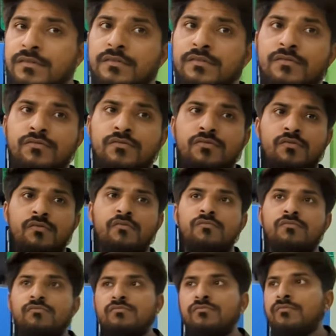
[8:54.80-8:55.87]
जैसे गारंटी
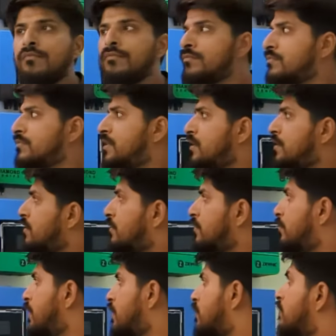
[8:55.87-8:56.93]
वगैरह है जी जी
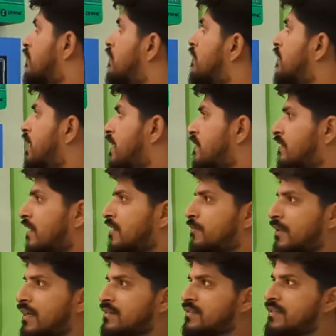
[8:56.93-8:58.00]
बिल्कुल एक
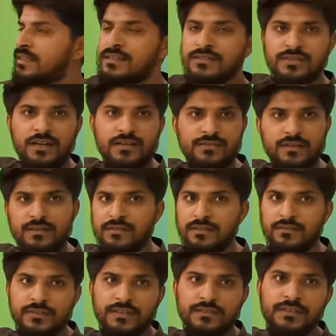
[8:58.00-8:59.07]
साल पार्ट्स की है चार साल
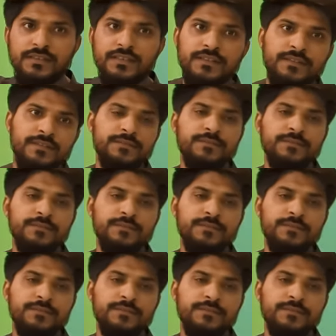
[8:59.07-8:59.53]
सर्विस की है